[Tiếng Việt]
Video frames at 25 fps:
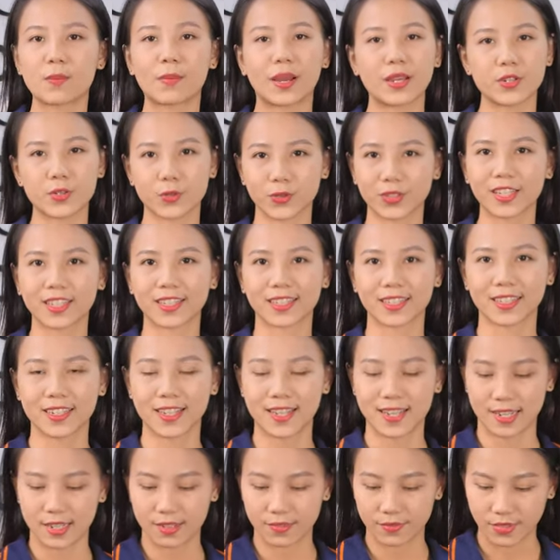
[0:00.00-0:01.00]
cho máy chủ tịch.
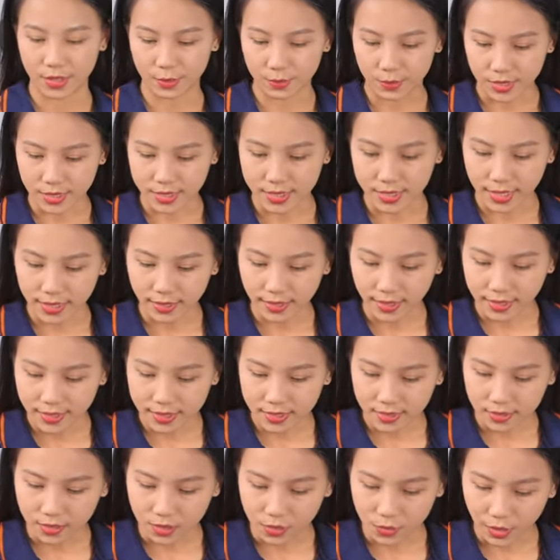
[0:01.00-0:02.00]
Và mình sẽ
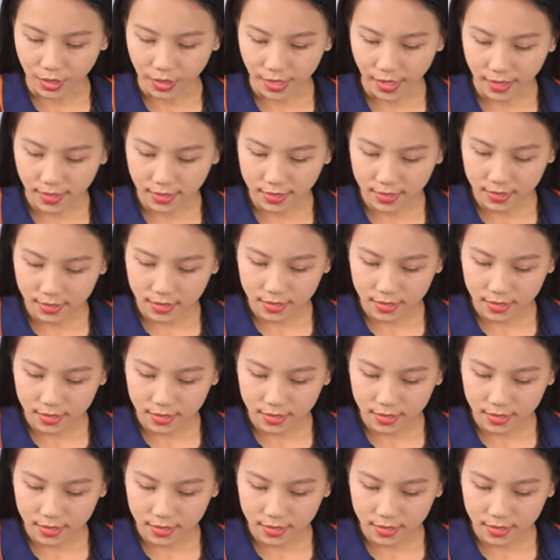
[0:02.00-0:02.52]
test thử luôn nhé.